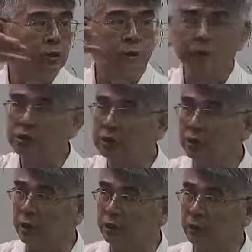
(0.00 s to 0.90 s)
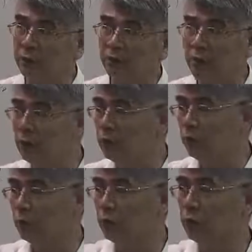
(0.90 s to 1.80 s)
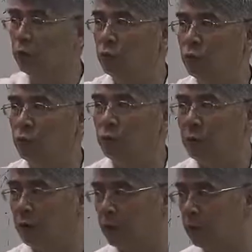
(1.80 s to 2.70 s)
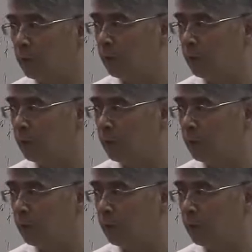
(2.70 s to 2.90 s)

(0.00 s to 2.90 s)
在市场上的翻云覆雨，啊，